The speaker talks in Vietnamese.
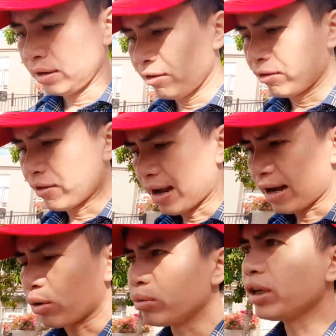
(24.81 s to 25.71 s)

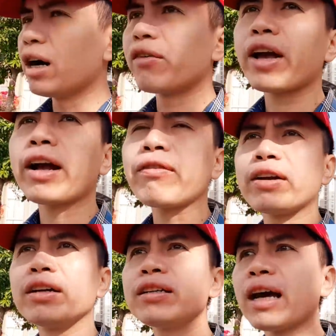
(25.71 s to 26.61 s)
và cũng nhờ cái cách
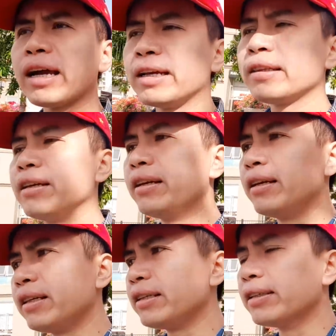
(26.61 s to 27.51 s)
phản ứng này
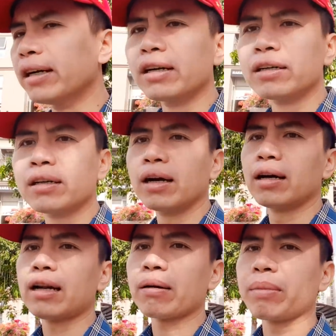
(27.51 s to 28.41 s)
thì thị trường
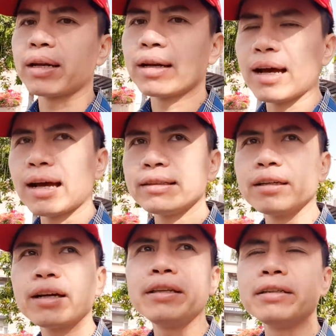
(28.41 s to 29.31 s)
à, đặc biệt là
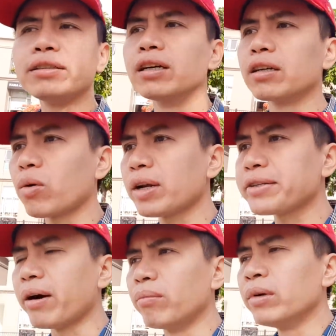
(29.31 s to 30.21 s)
những cái thị trường quan
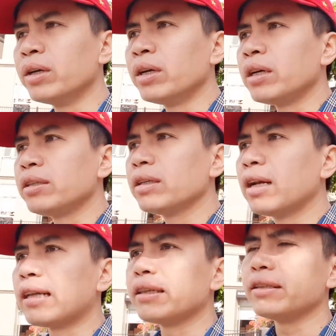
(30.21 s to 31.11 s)
trọng như
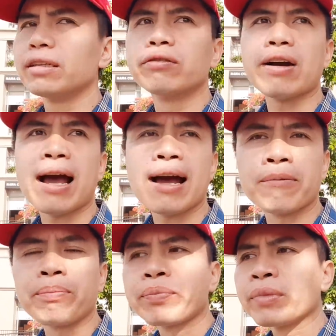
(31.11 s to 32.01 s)
là thị trường
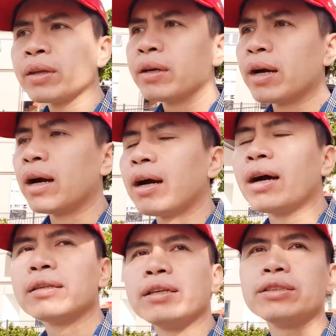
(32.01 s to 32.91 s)
vàng,
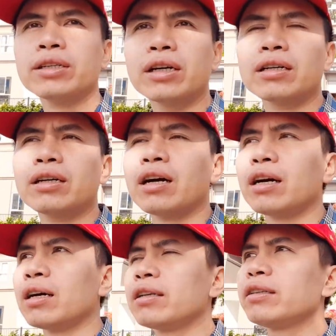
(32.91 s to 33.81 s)
à, thị trường
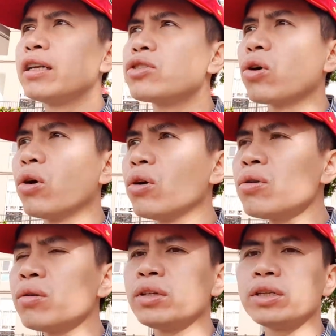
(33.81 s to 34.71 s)
à, tiền
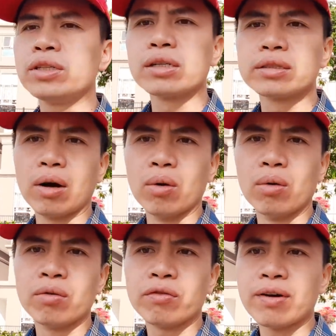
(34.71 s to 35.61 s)
số, thị trường
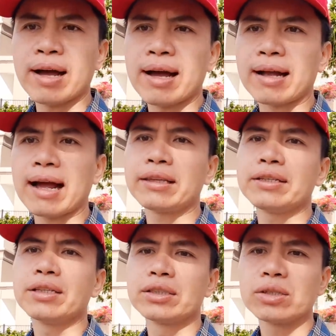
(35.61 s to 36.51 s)
dầu và cả thị
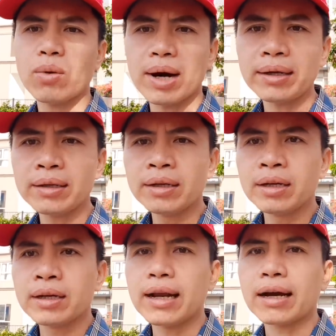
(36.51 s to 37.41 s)
trường chứng khoán
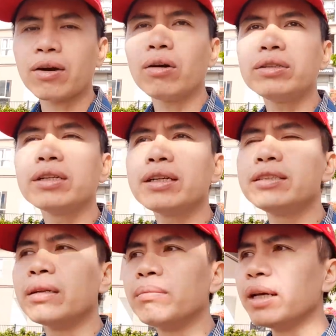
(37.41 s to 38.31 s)
đã có những cái
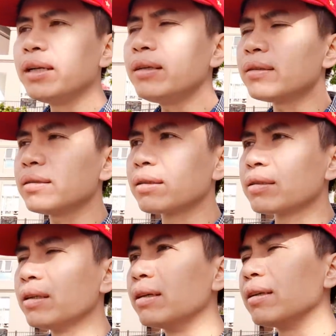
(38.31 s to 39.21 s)
diễn biến thực
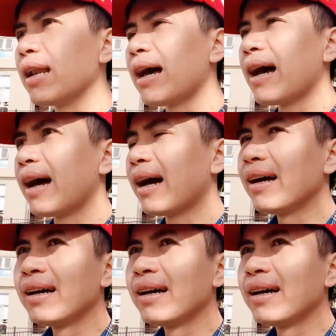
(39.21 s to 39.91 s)
sự là